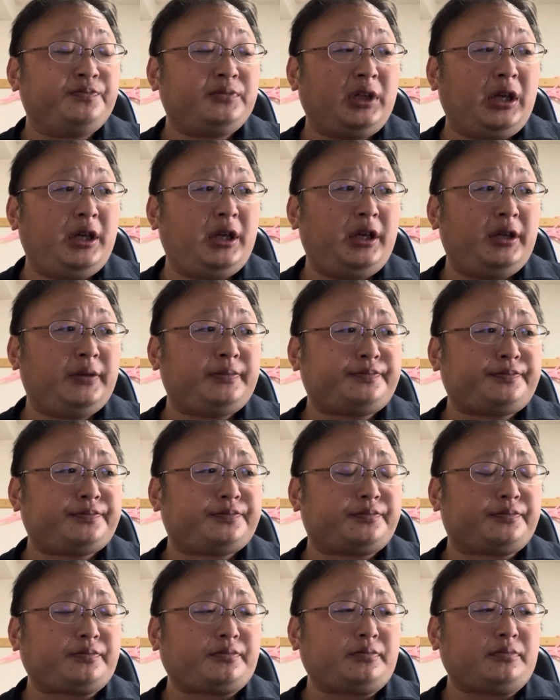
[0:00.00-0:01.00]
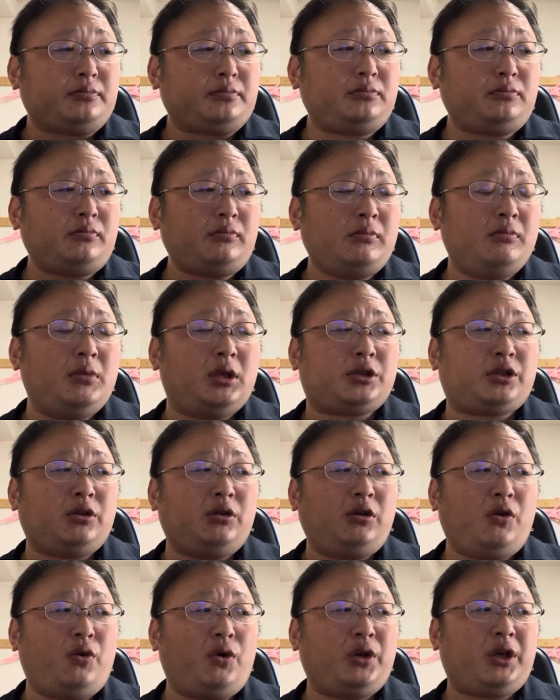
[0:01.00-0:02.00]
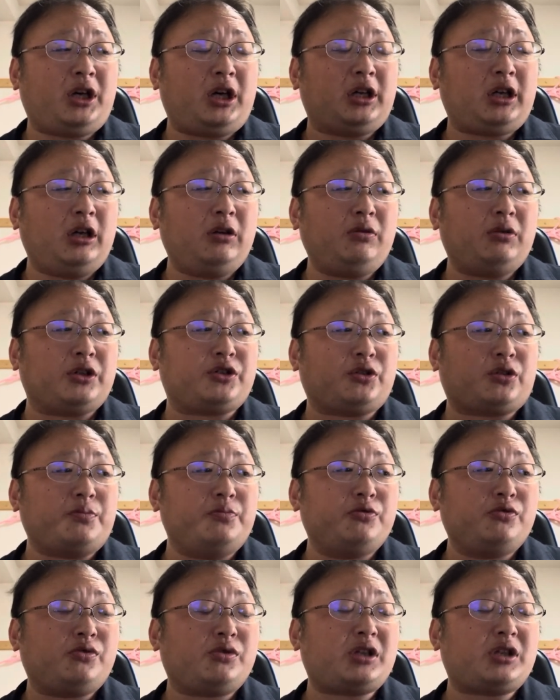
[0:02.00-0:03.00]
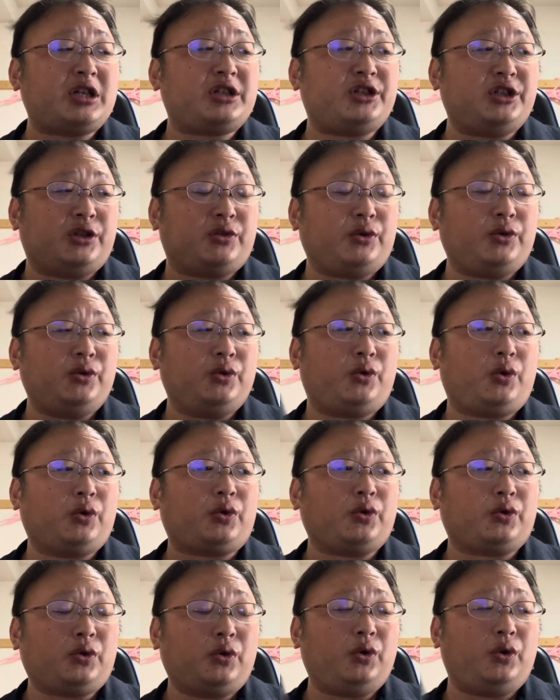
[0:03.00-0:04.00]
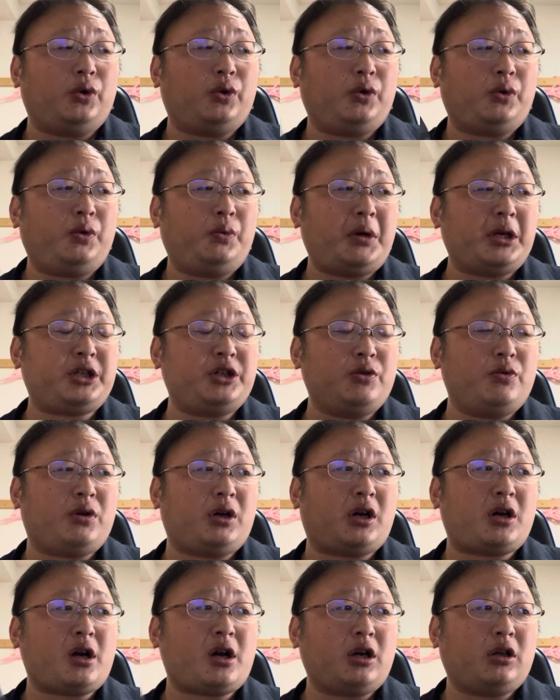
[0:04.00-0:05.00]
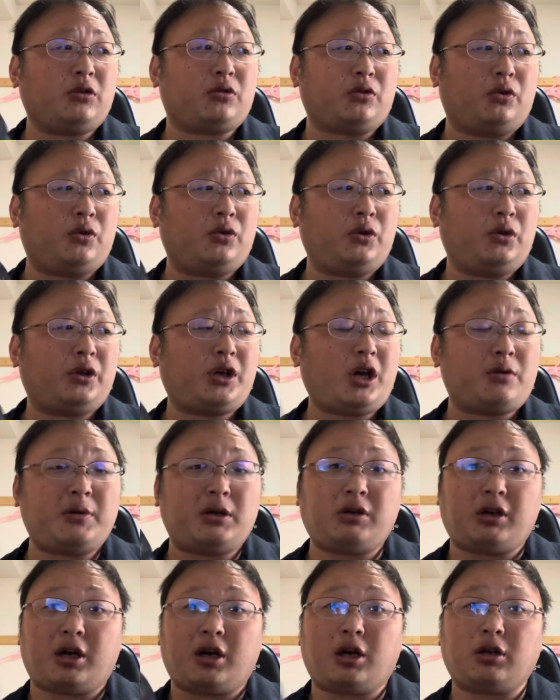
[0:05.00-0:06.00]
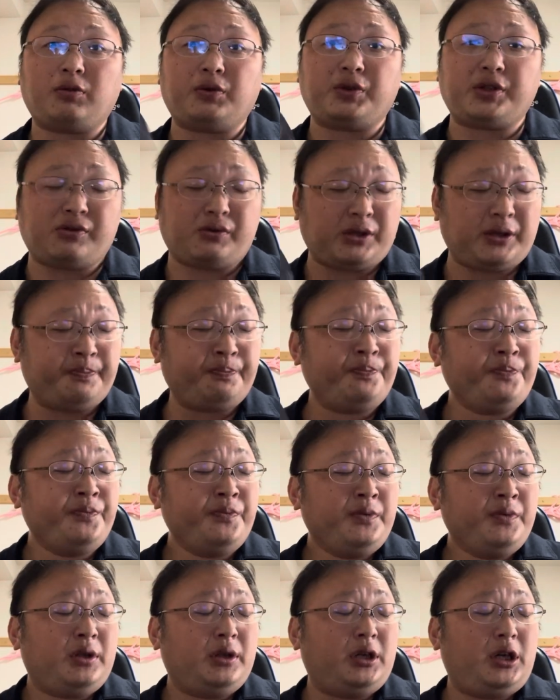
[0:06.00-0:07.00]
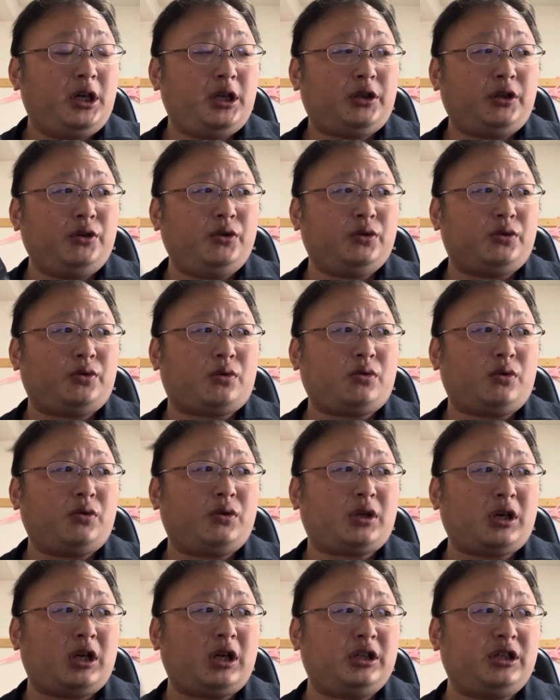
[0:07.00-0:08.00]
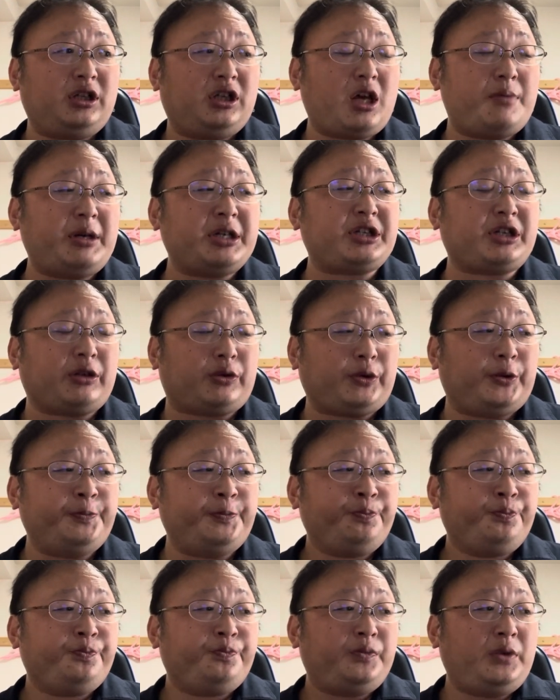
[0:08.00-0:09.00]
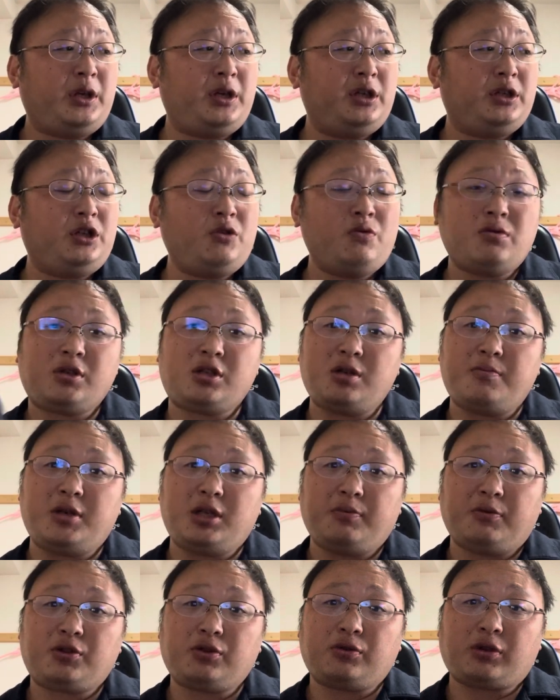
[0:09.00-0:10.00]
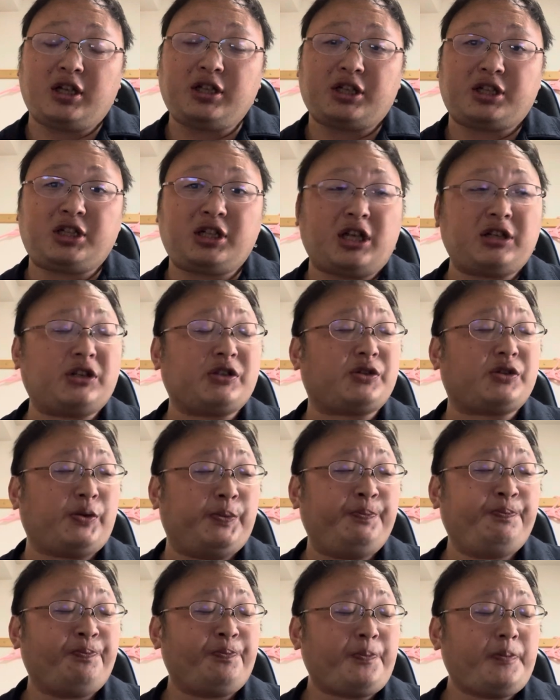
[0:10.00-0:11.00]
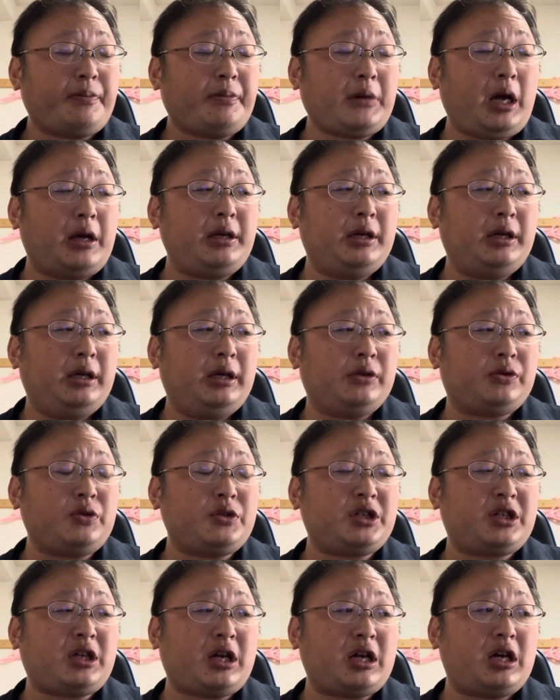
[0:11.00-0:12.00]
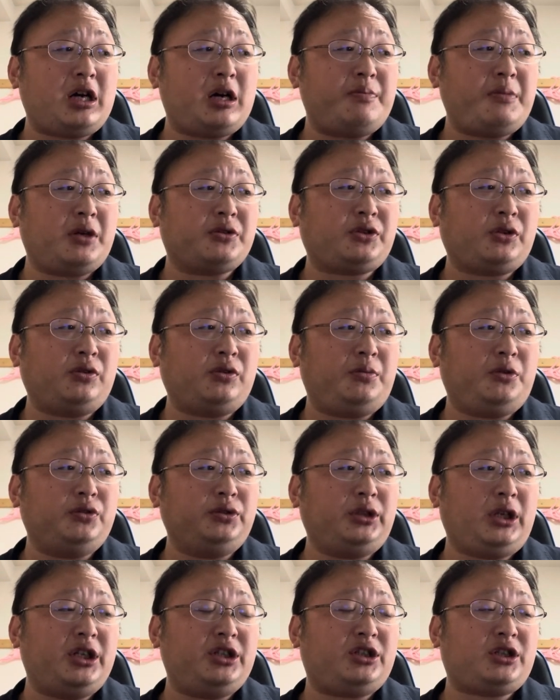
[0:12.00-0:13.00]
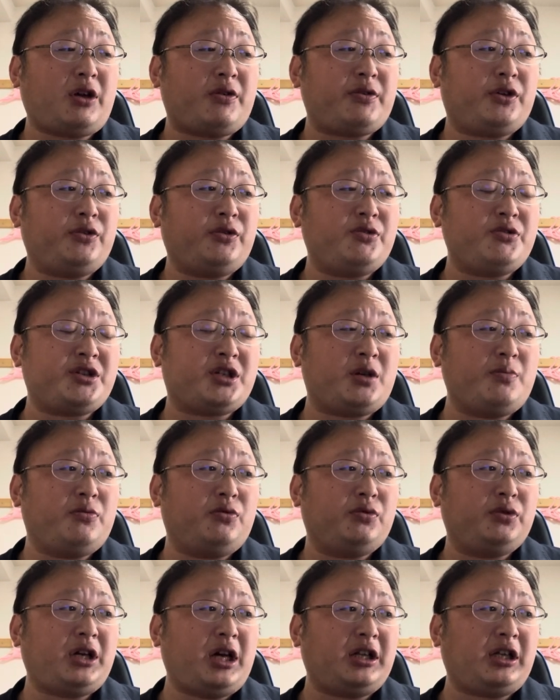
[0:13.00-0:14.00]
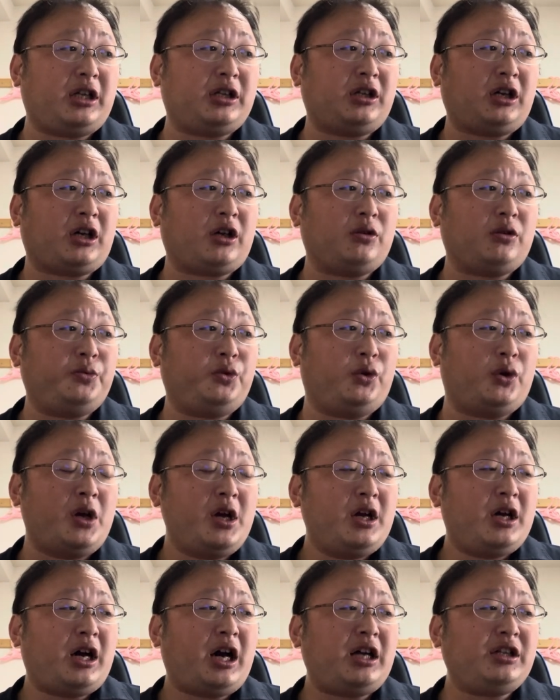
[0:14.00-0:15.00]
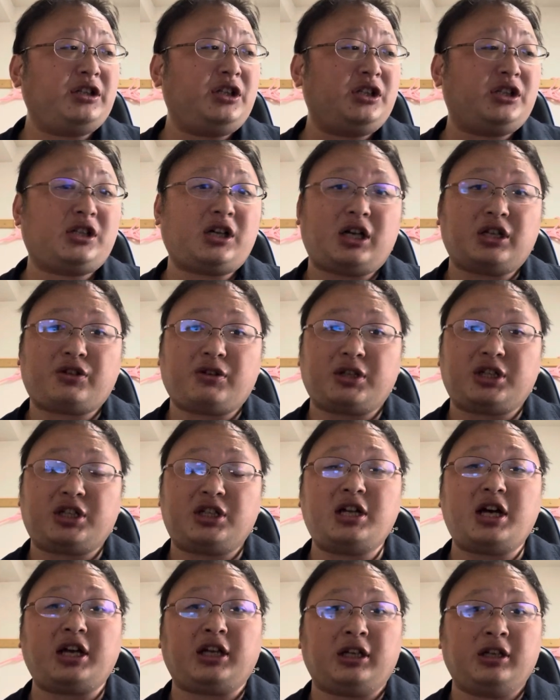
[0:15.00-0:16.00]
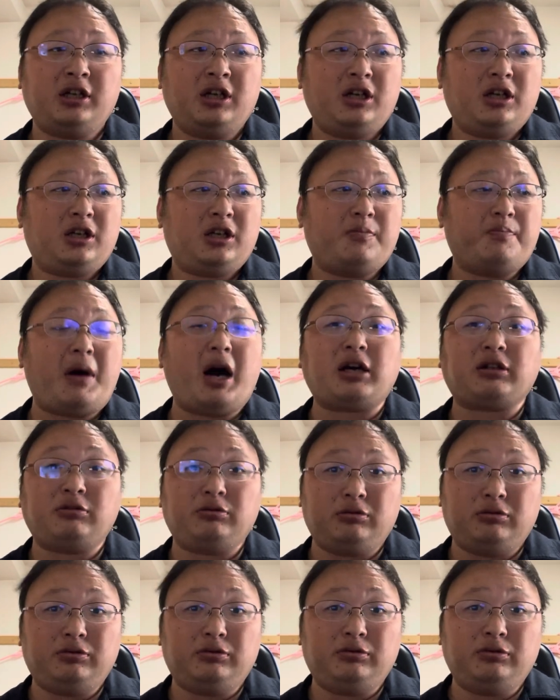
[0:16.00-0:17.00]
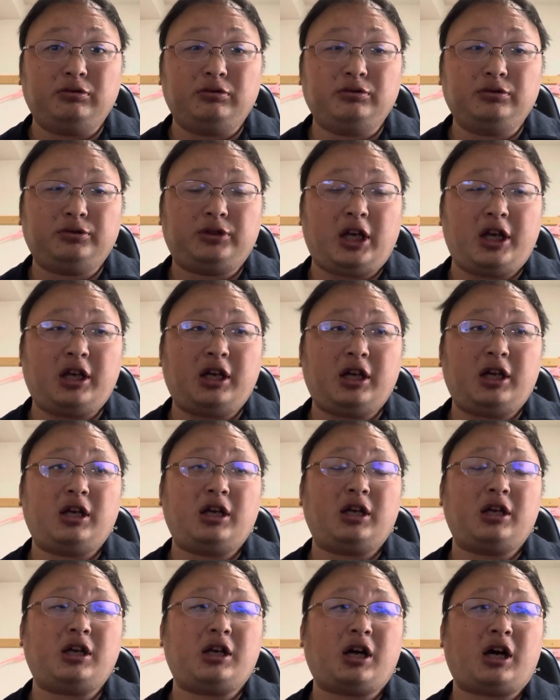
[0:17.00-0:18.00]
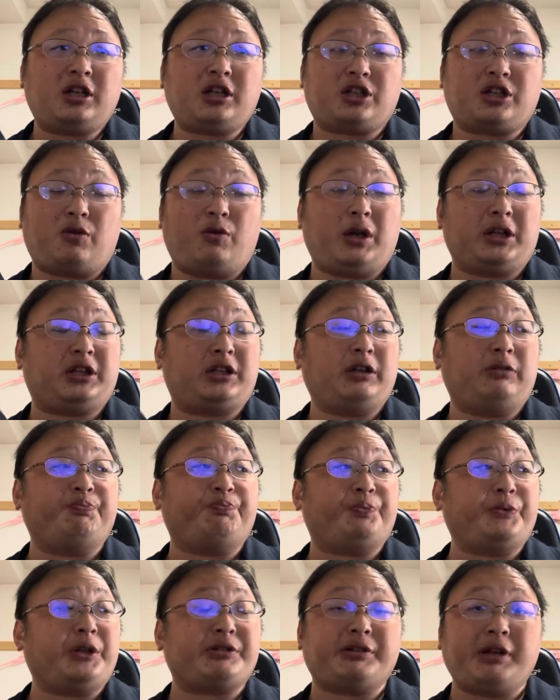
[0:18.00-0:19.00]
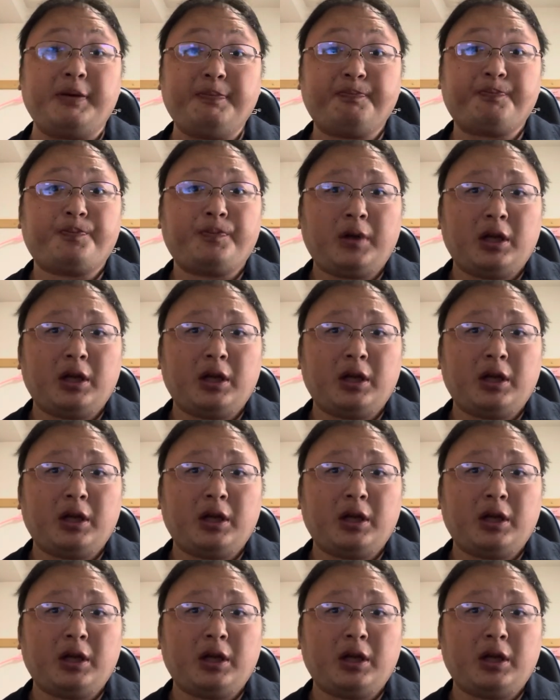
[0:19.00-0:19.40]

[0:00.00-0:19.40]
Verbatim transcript: で、まあ、それを追いかけるのがちょっと難しいということと、まあ、費用がかかると、100万ぐらいかかるんですよね。えー、というところから逃げましたと。で、日本生命にもちょっと話したんですよ。えー、そしたら、まあ、その問題自体は由々しき問題なんだけども、犯人探しはしない、丸で話が終わってるんですね。